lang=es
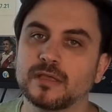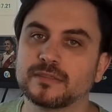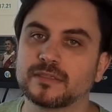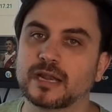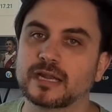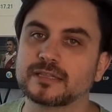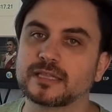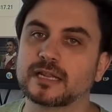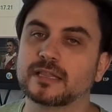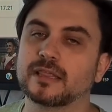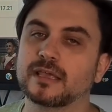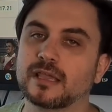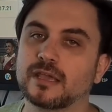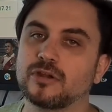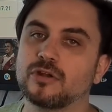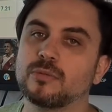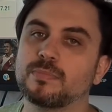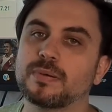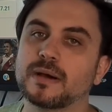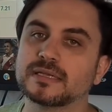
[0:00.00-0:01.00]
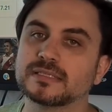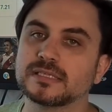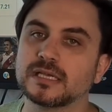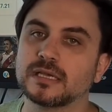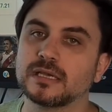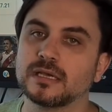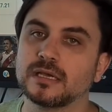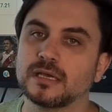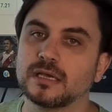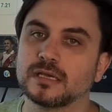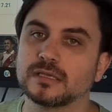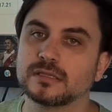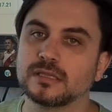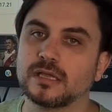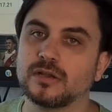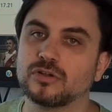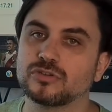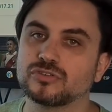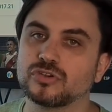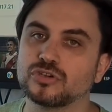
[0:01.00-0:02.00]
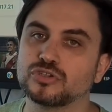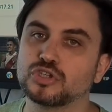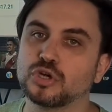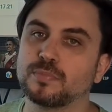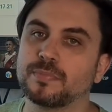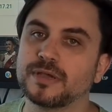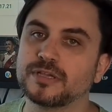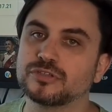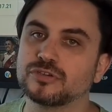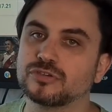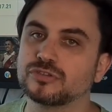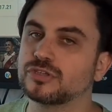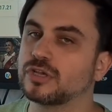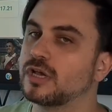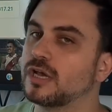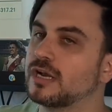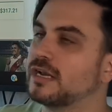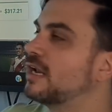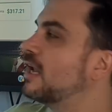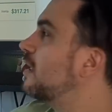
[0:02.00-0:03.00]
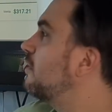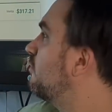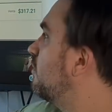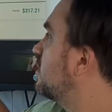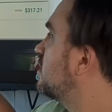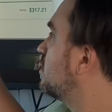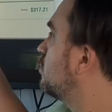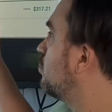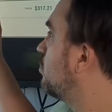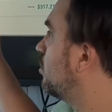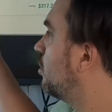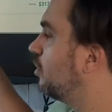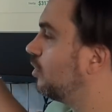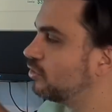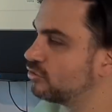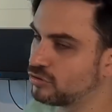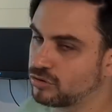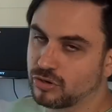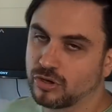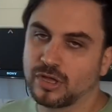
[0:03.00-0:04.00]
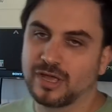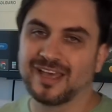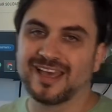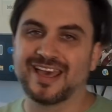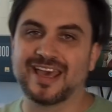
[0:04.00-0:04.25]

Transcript: Tratar de que no pase de los 8 pesos la diferencia entre uno y el otro.